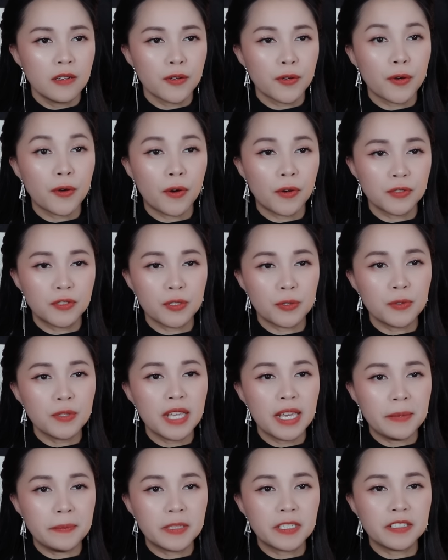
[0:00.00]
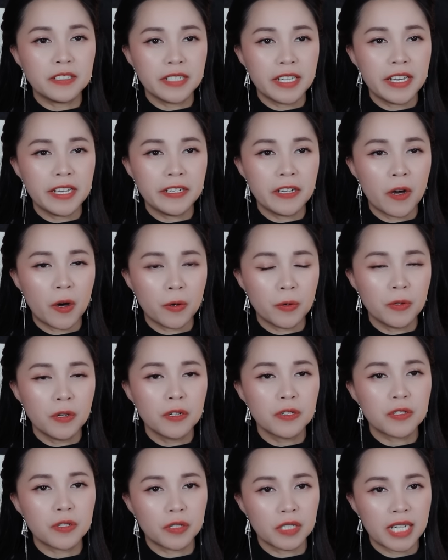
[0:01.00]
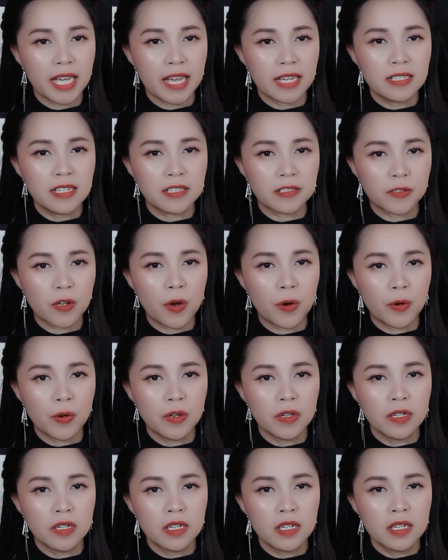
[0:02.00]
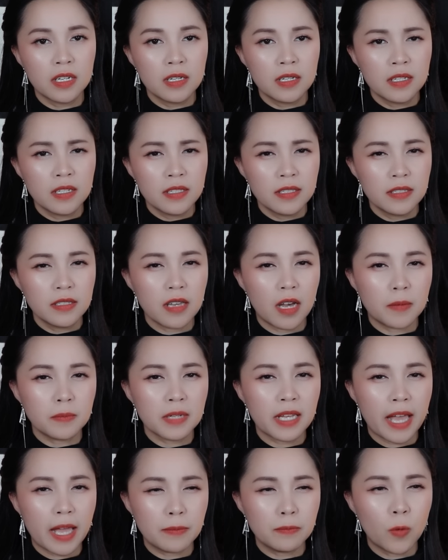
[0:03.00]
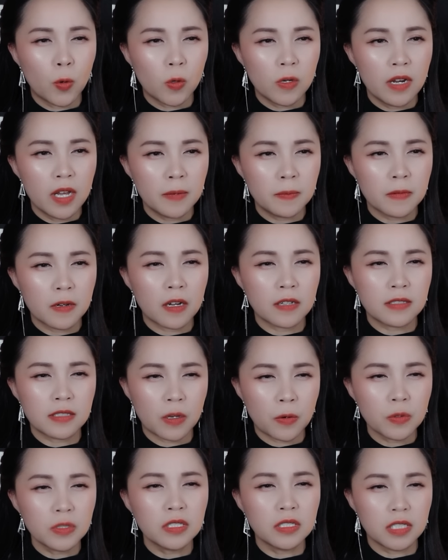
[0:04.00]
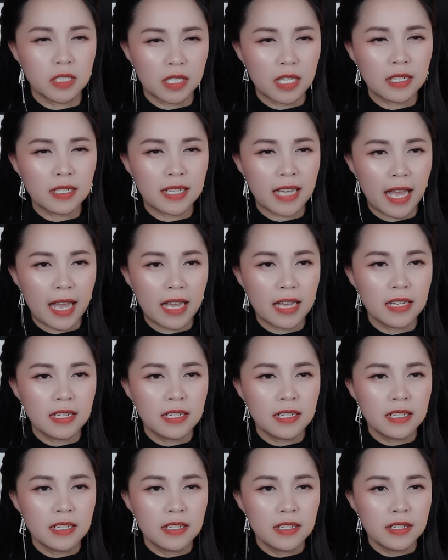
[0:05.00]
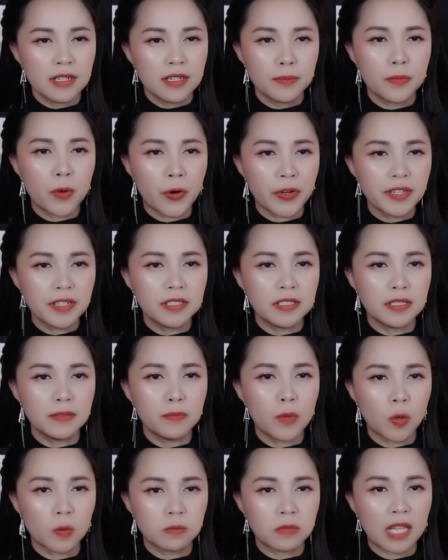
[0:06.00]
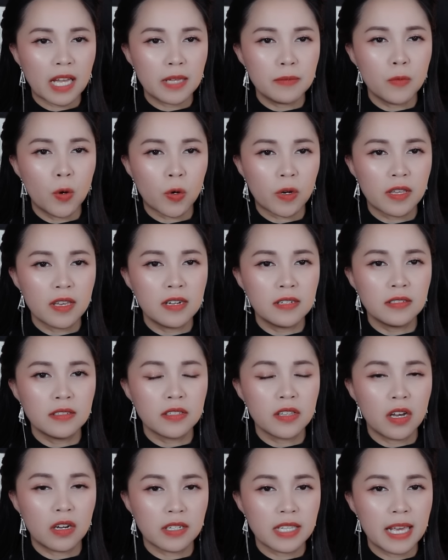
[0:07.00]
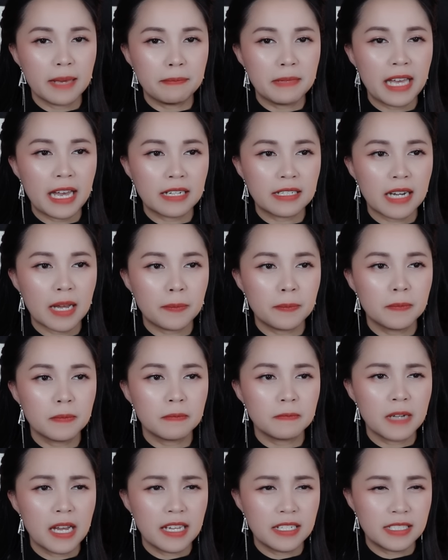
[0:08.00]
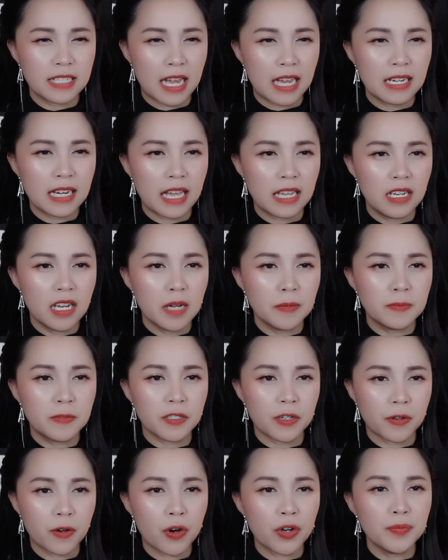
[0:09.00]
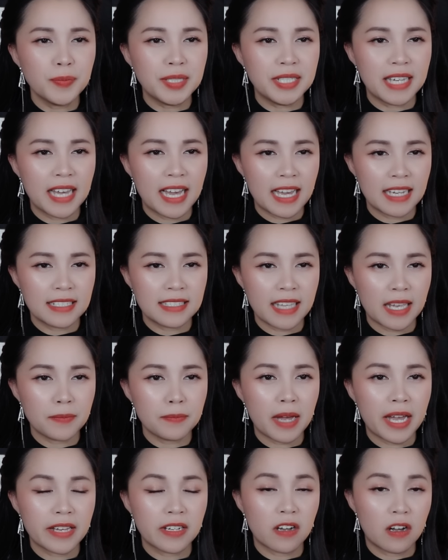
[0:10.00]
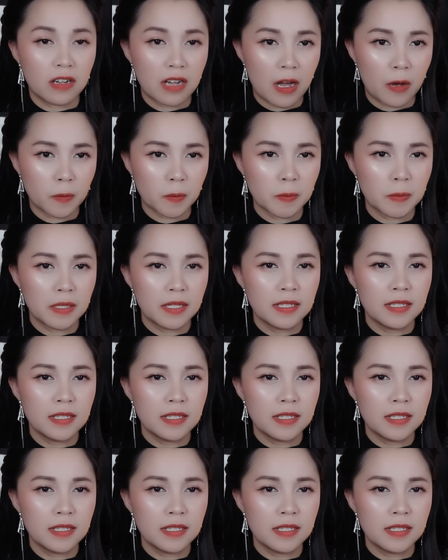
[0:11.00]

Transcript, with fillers: Cô chủ nhiệm cười hiền hậu rồi khẽ gật đầu. Nhóm cán bộ lớp có 6 người tất cả. Mỗi người một tay một chân dọn dẹp ngăn nắp để trả lại lớp cho khối 12 sáng mai còn học.